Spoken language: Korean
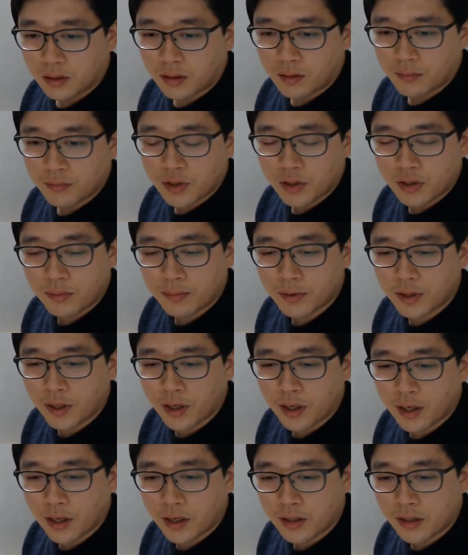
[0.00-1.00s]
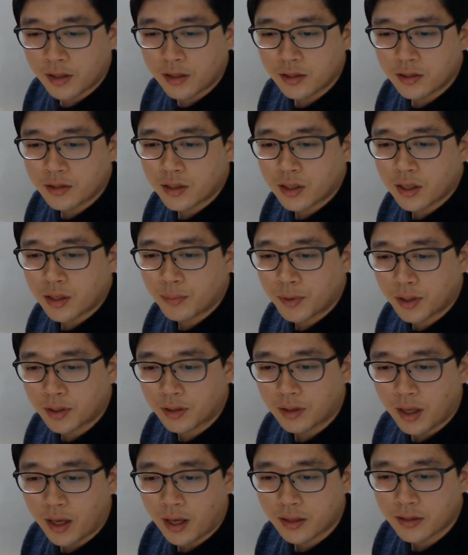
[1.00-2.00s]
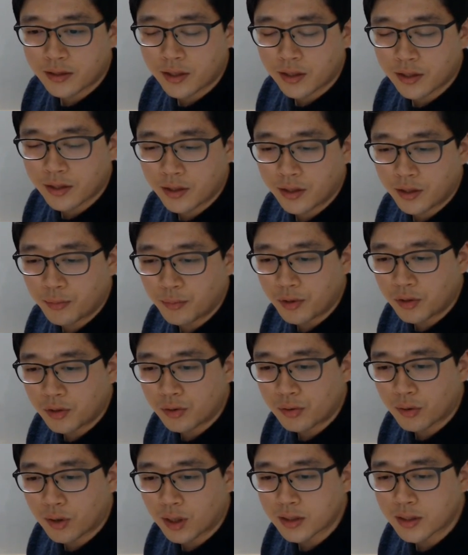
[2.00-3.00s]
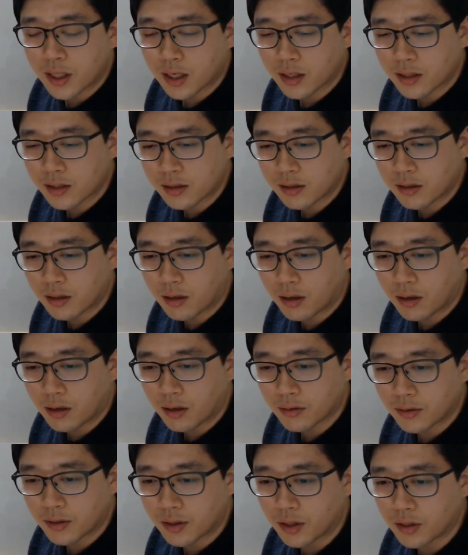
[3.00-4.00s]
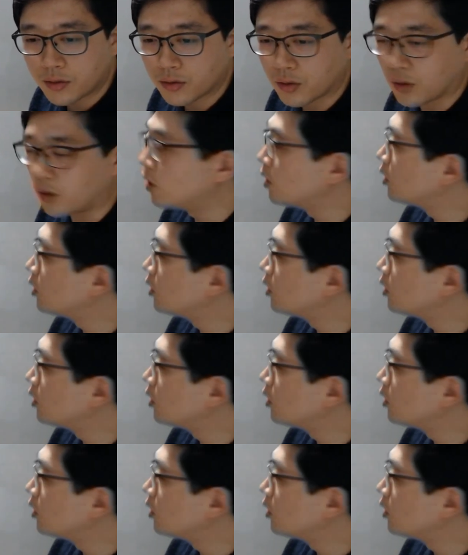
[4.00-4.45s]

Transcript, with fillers: 그 다음 7번에 기체 및 액체의 밀도가 작을 것돼 있죠.